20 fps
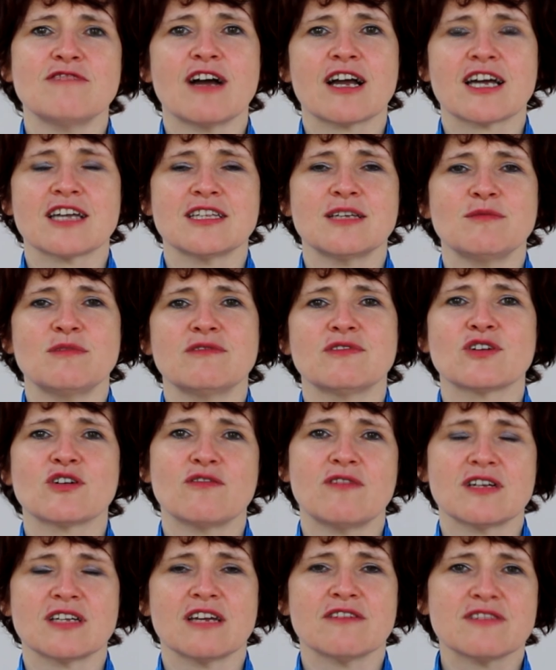w Akademii
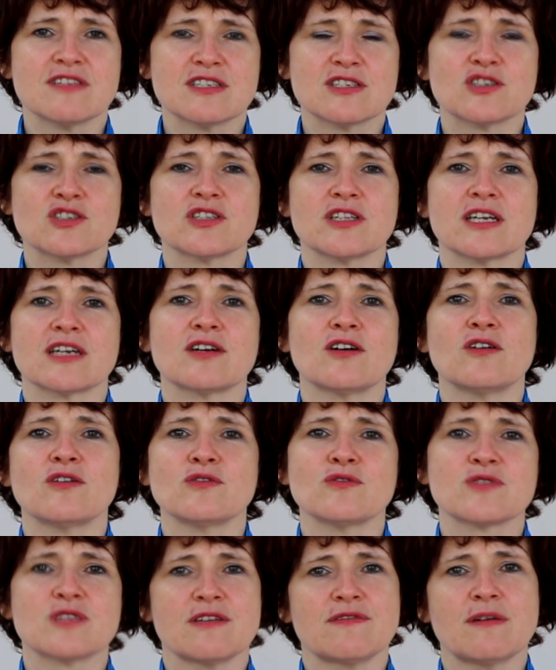Wychowania Fizycznego
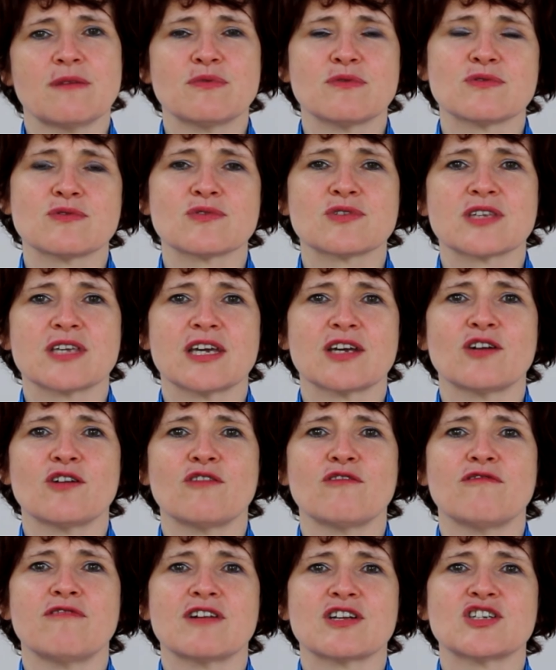Józefa
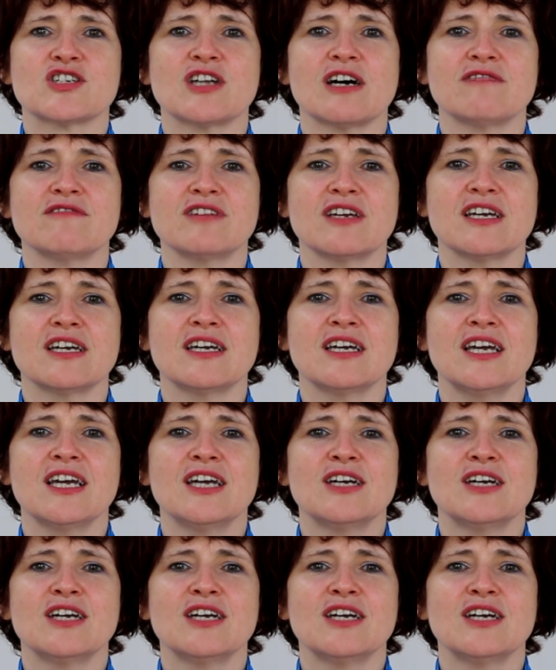Piłsudskiego w Warszawie.